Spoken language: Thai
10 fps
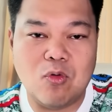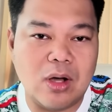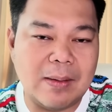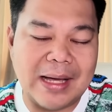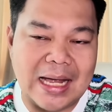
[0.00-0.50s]
บ
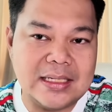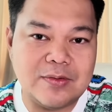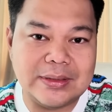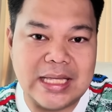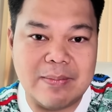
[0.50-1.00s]
วกกับการที่
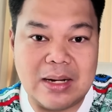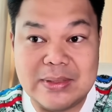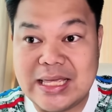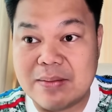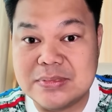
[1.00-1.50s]
เทเวนเต้มาเล่
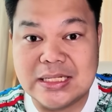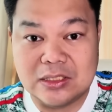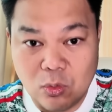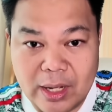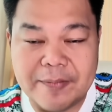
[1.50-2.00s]
นเป็นเกมเยือ
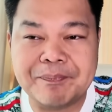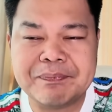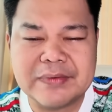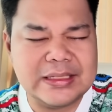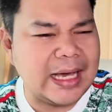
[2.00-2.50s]
นด้วย
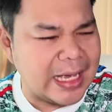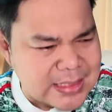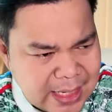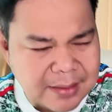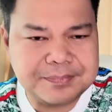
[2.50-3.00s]
ยังไง
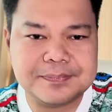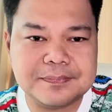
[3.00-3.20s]
เสีย